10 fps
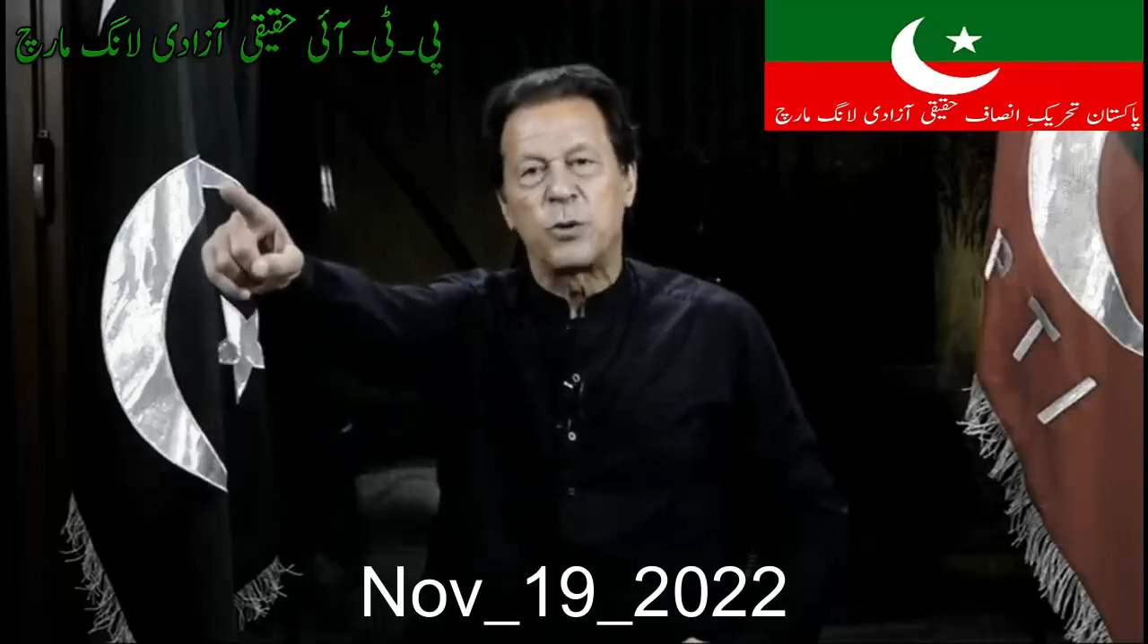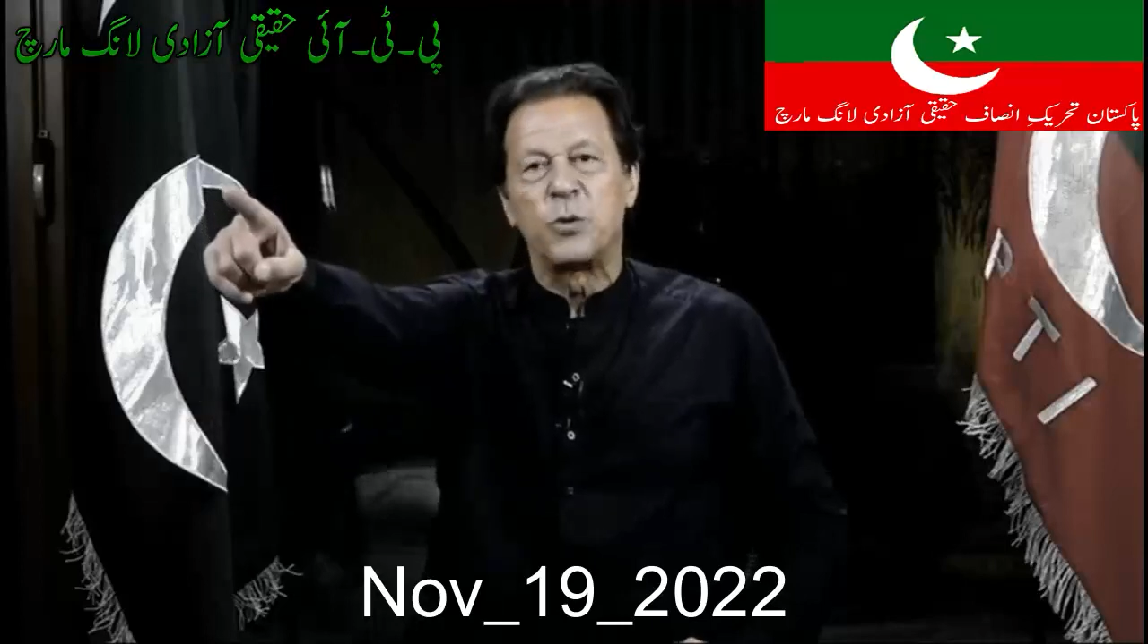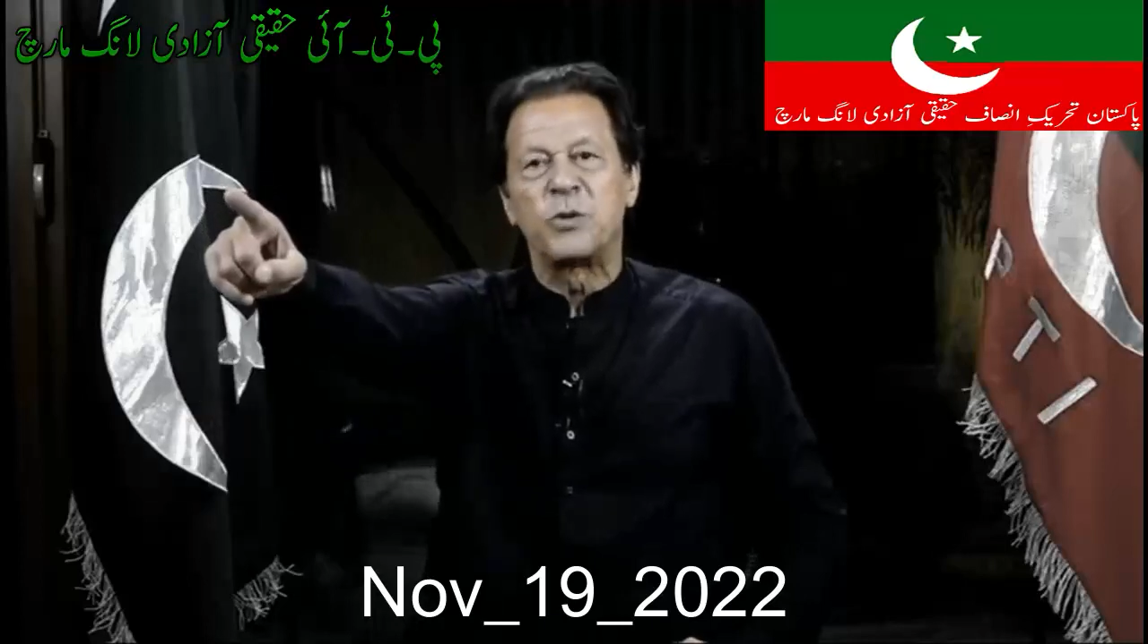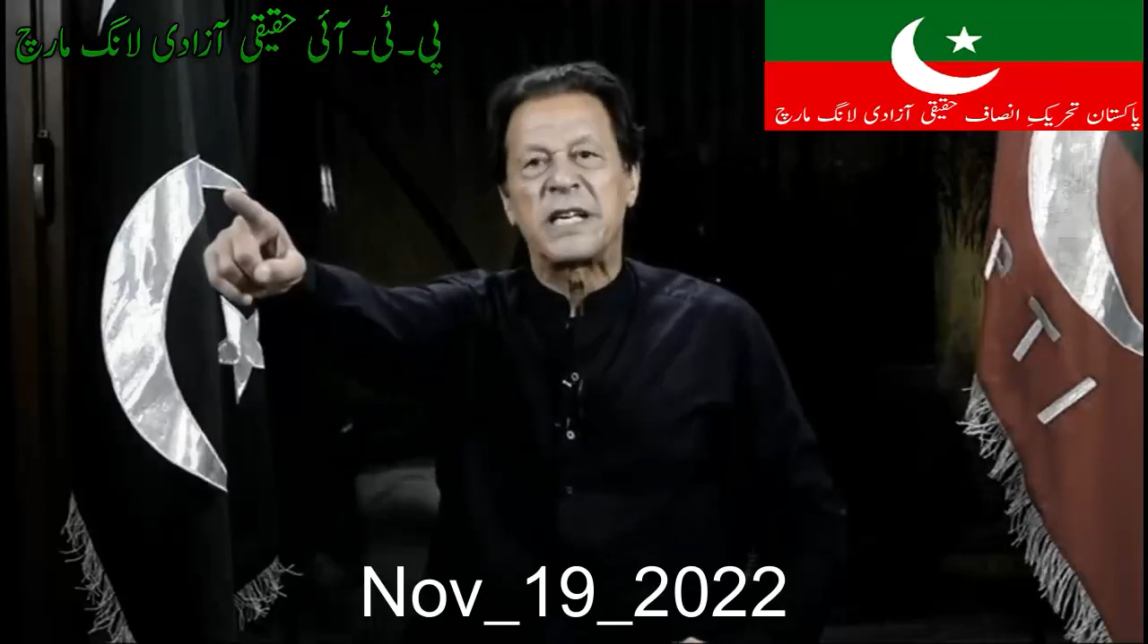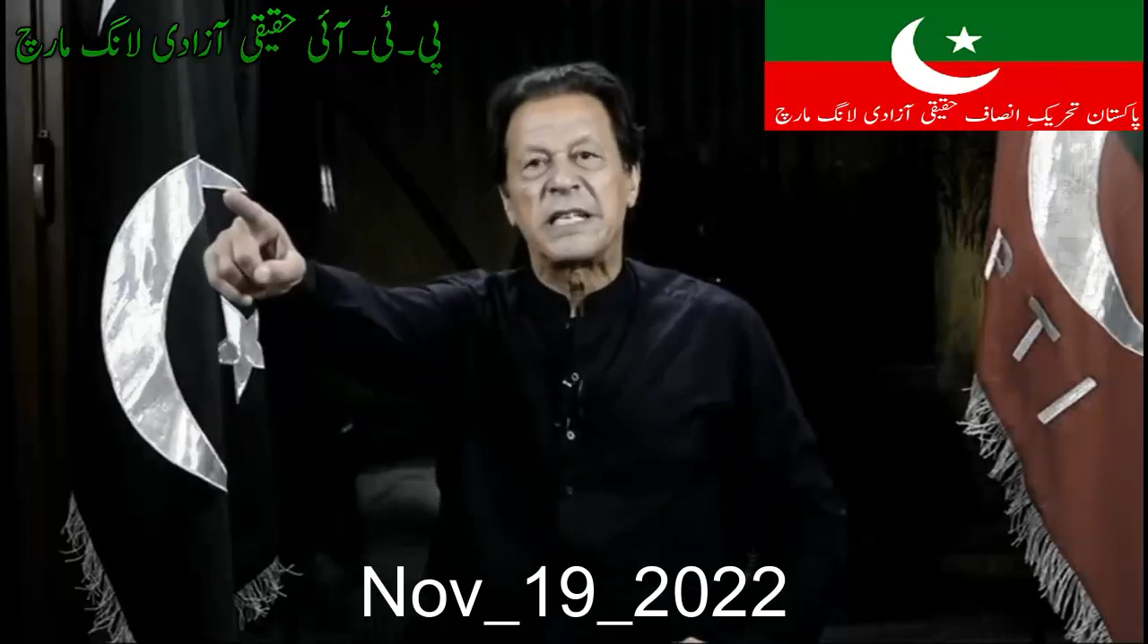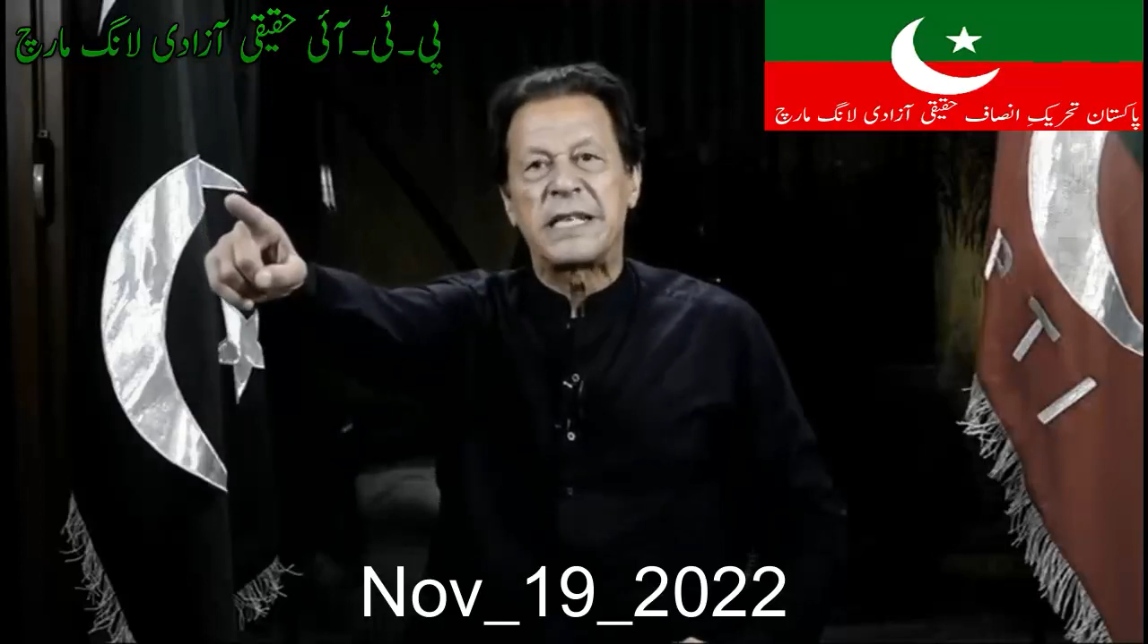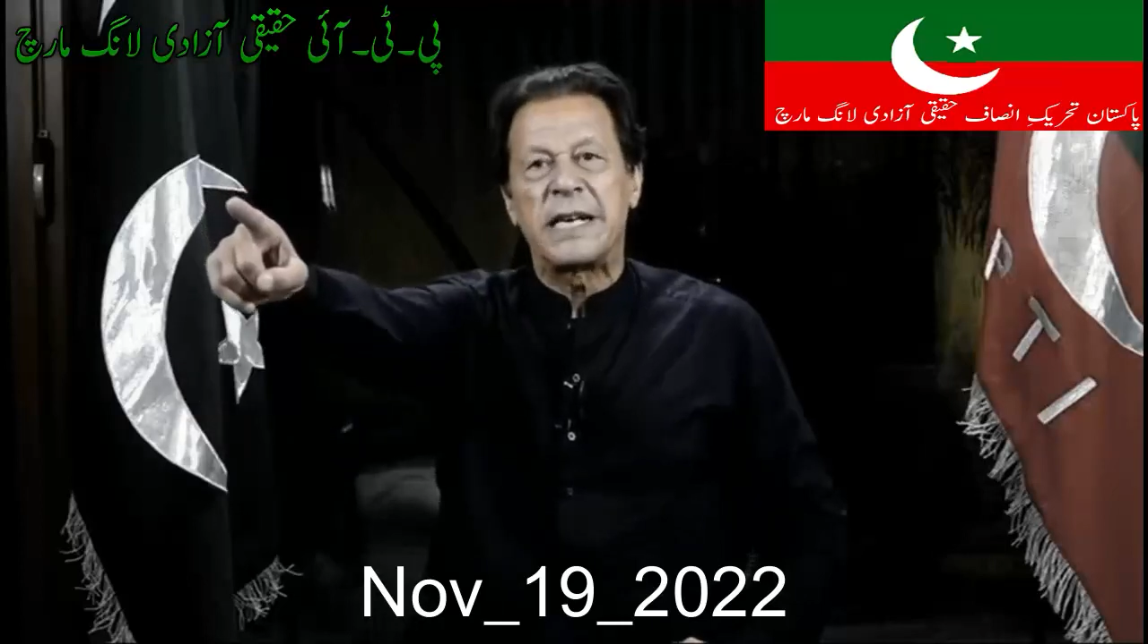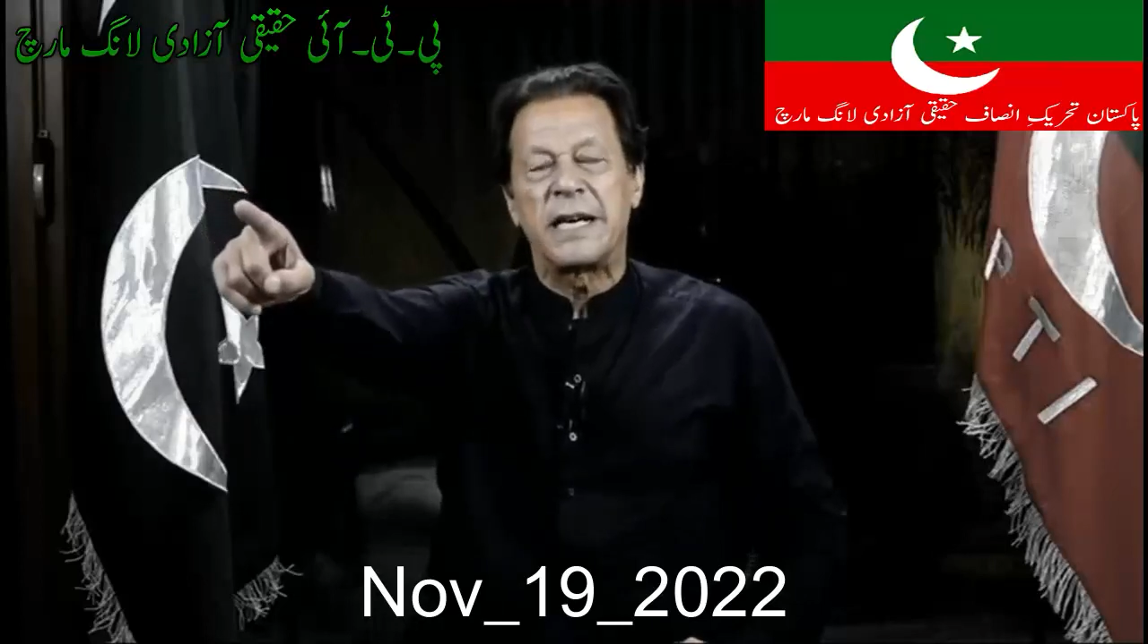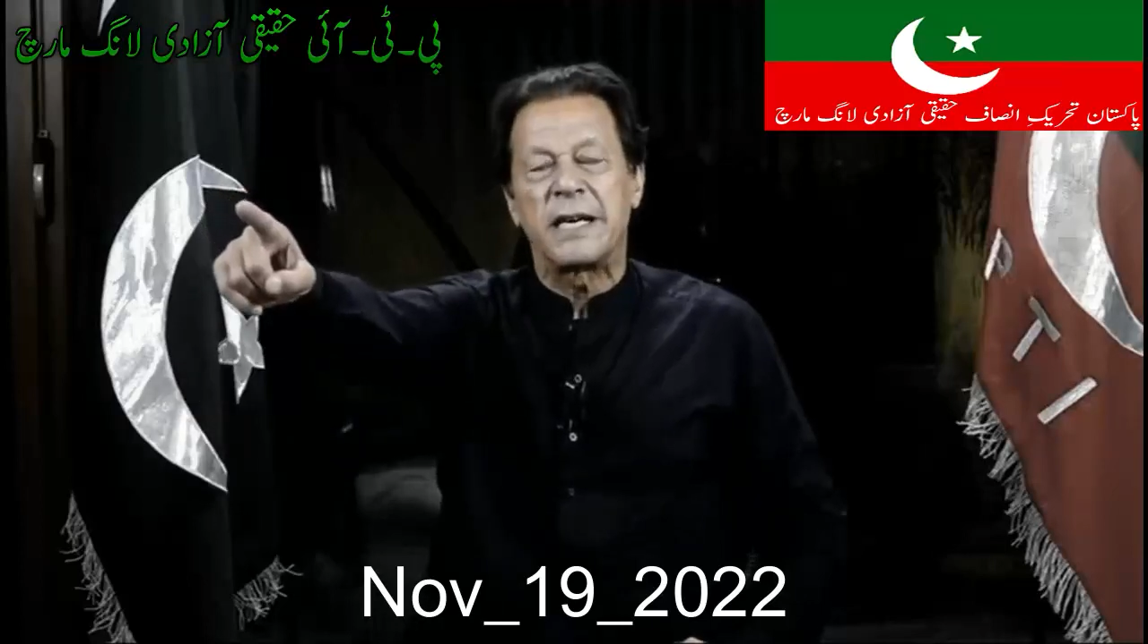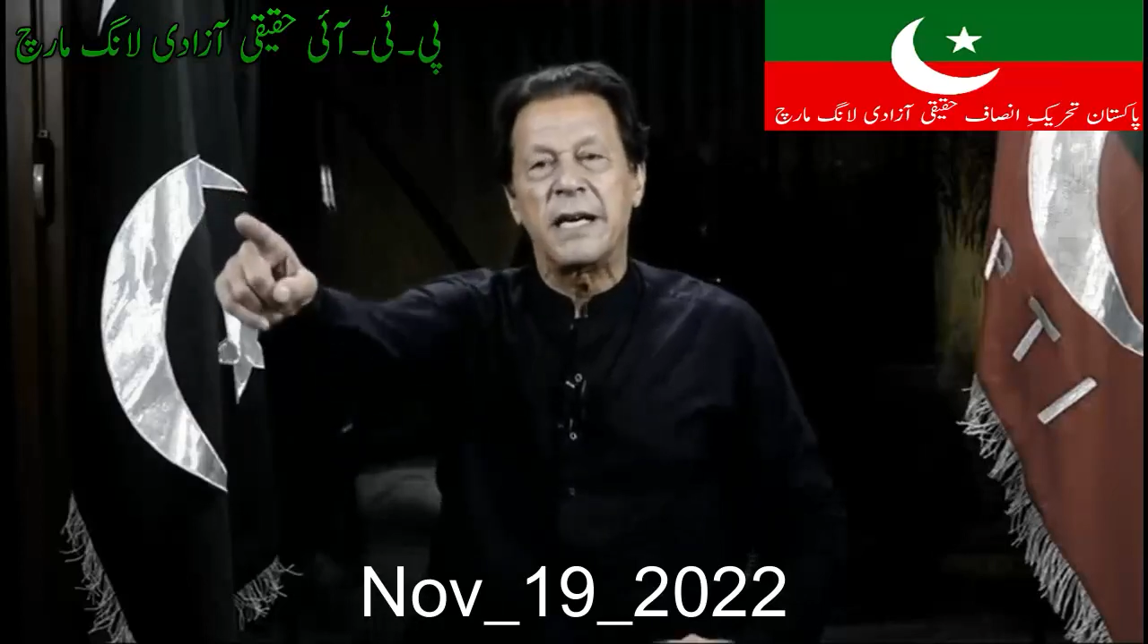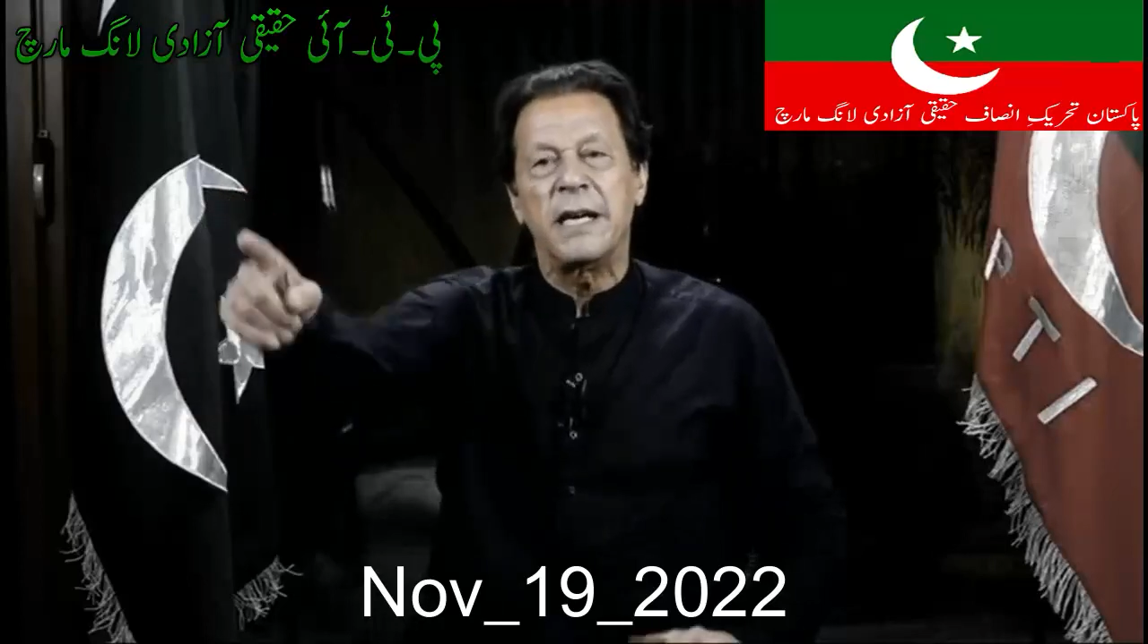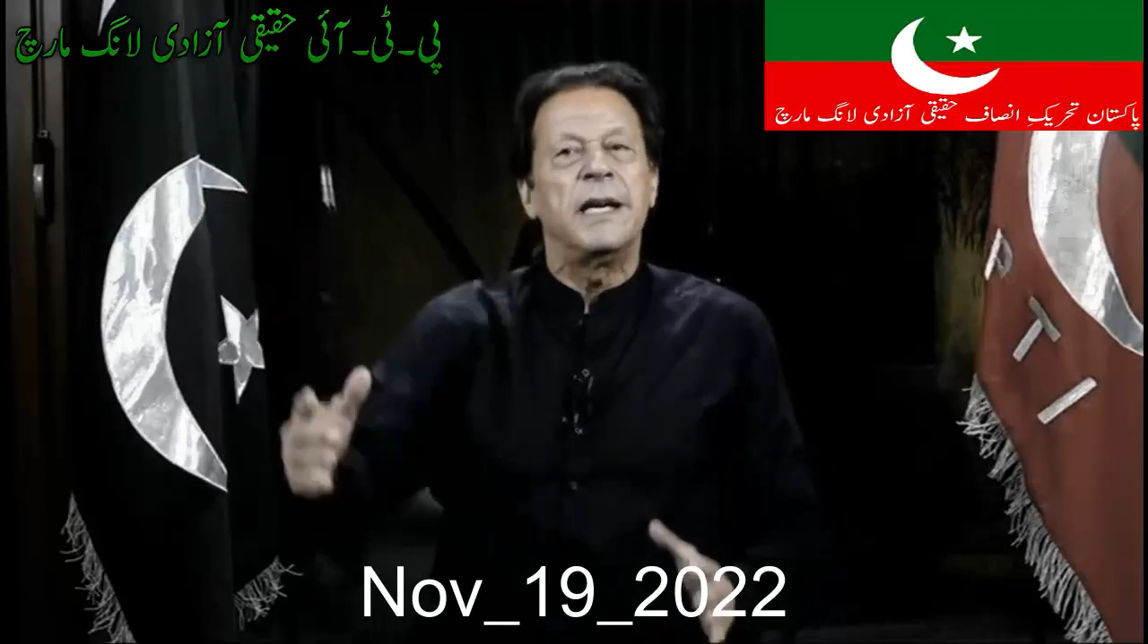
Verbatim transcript: रूस से इसलिए लेंगे